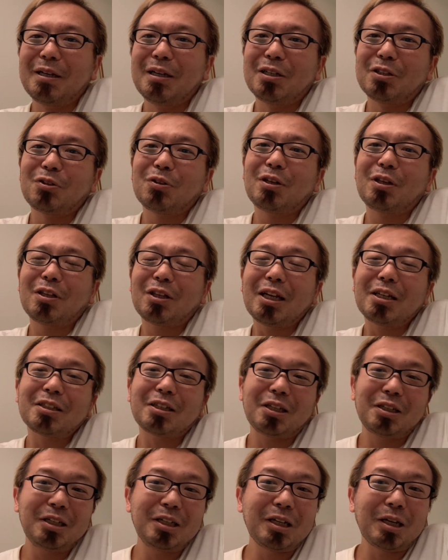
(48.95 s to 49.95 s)
それね確か
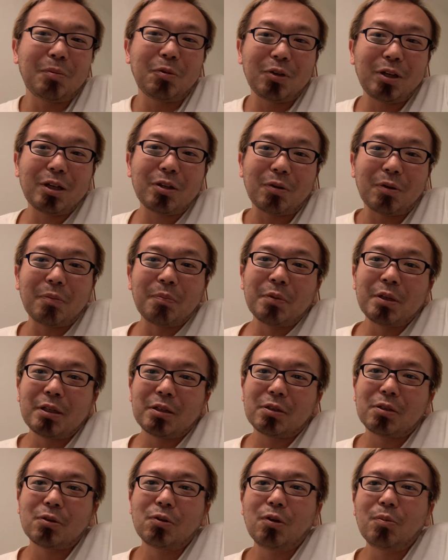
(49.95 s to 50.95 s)
にいいかもねと
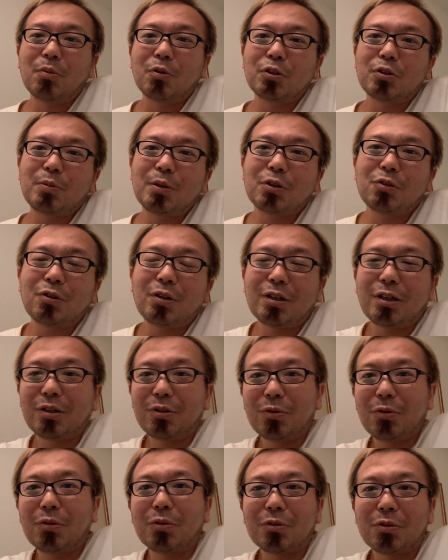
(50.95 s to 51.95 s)
すごいモチベーション上がる
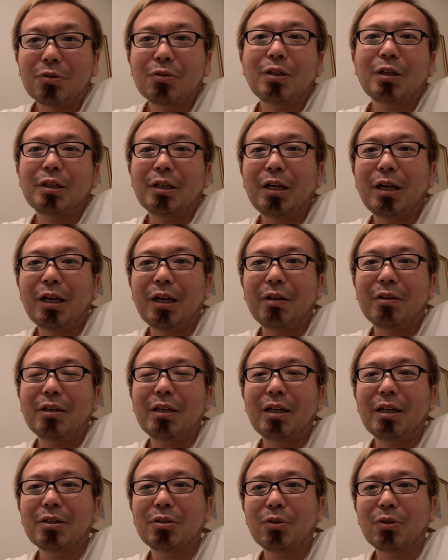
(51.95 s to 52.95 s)
ゴール作れて
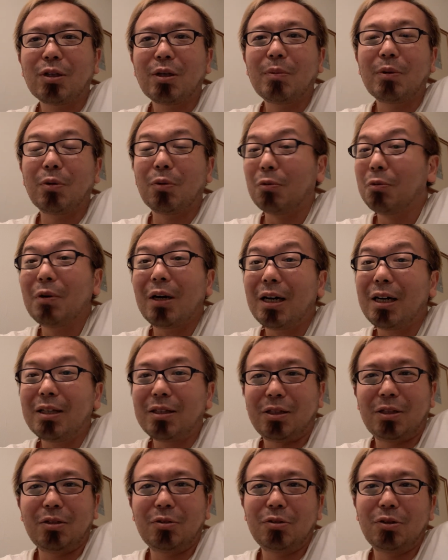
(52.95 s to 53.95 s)
でそのためのうわーっ
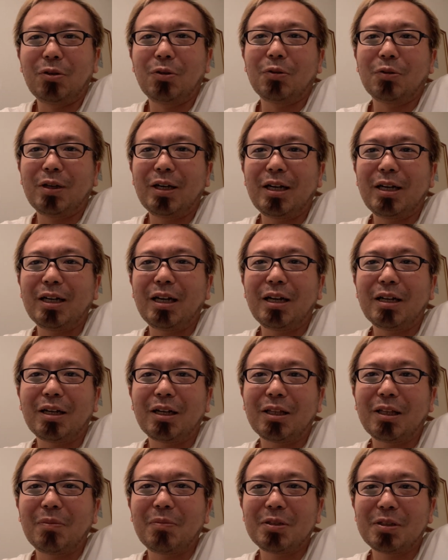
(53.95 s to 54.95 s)
ていうようなやり
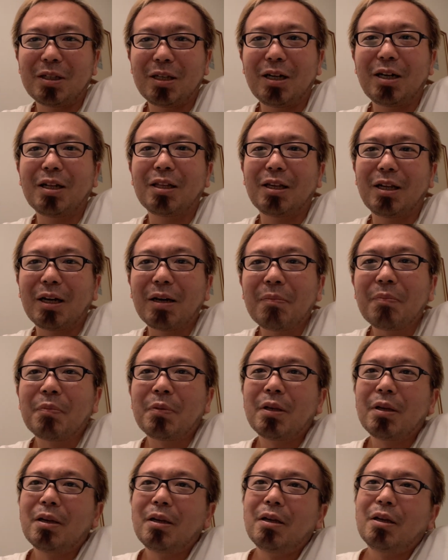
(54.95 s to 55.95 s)
方見つけられた
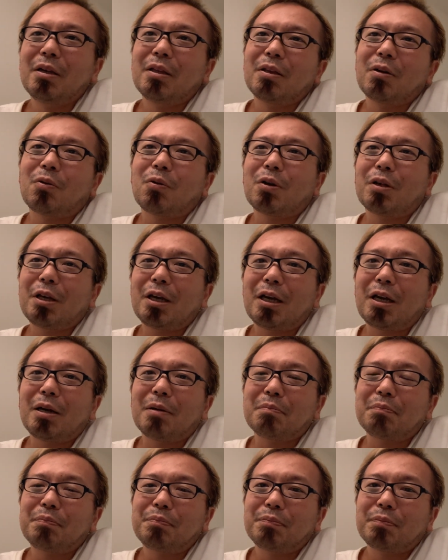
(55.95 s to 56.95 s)
これ
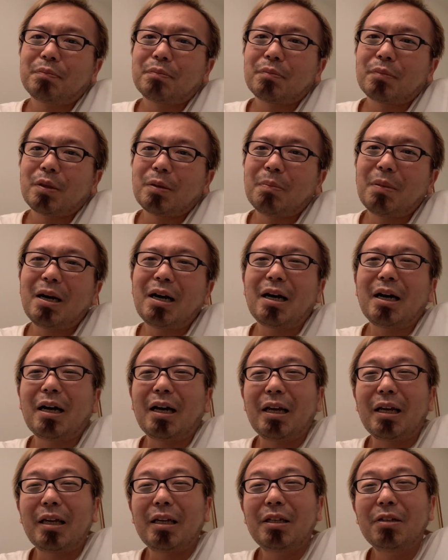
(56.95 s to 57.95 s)
ねま
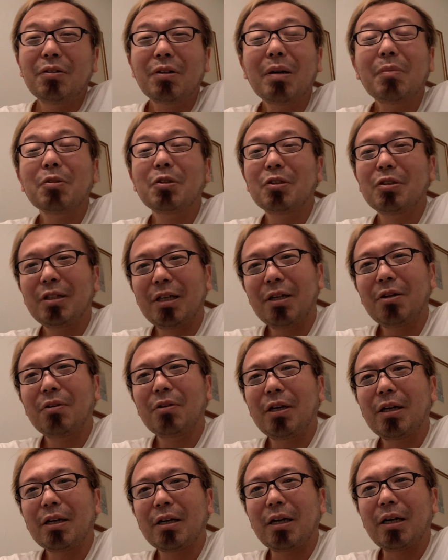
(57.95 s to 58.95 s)
あいるかもしんないよ
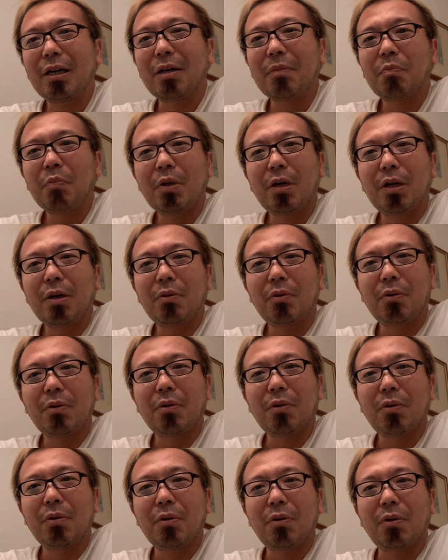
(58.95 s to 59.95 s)
なんかあ
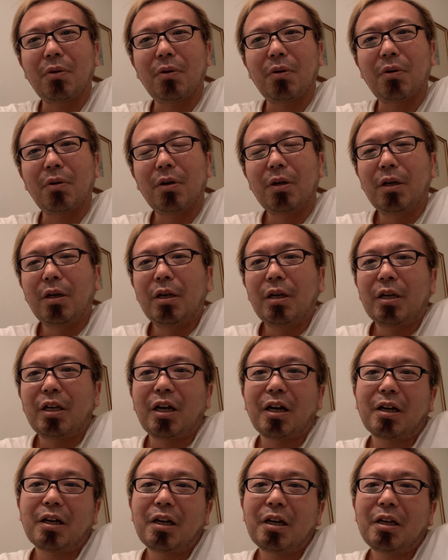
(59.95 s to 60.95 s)
のー、
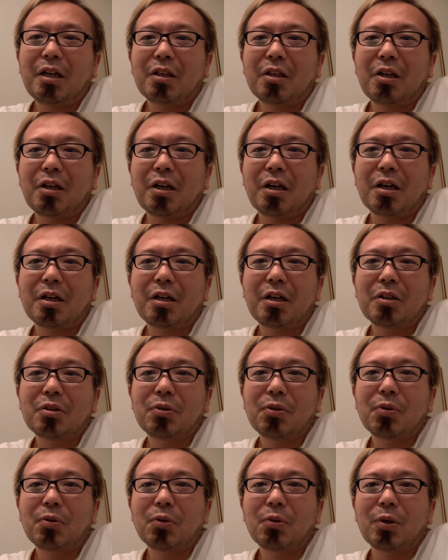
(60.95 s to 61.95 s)
100回やったら100回
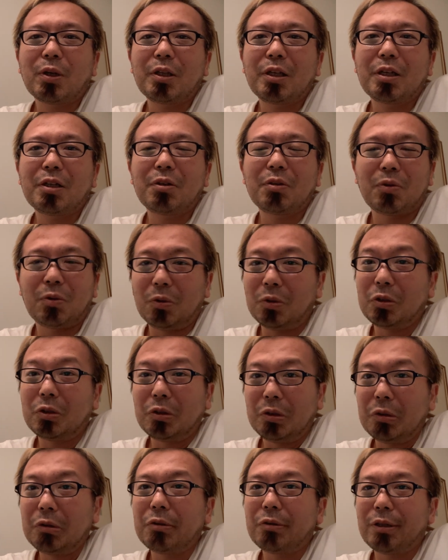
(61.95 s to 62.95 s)
そういうことができる
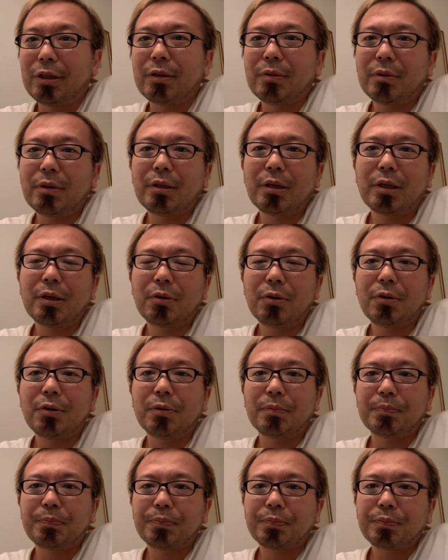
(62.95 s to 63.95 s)
コーチっていうのはだけど